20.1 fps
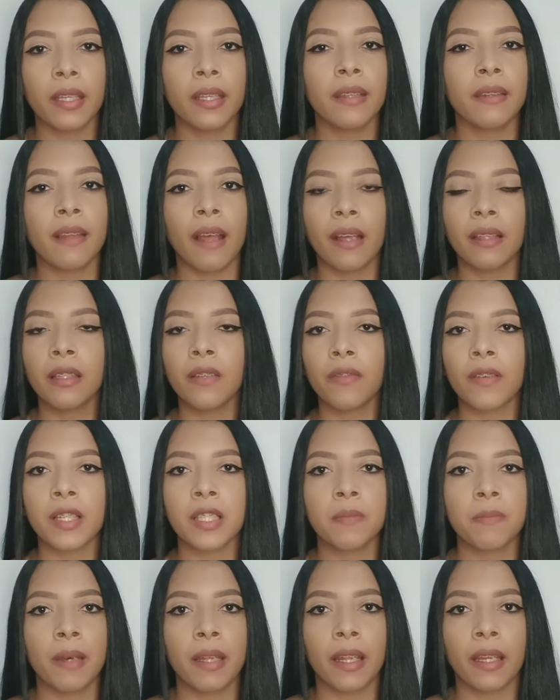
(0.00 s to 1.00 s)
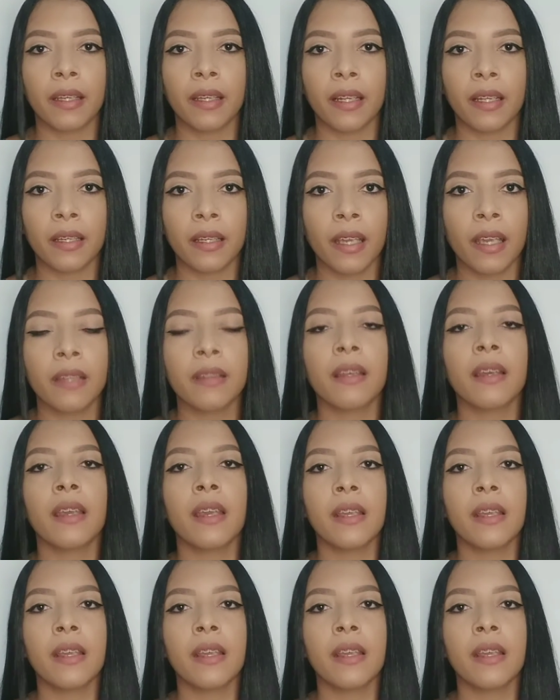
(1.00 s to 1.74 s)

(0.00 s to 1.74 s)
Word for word: que nada faz parar aquela queda,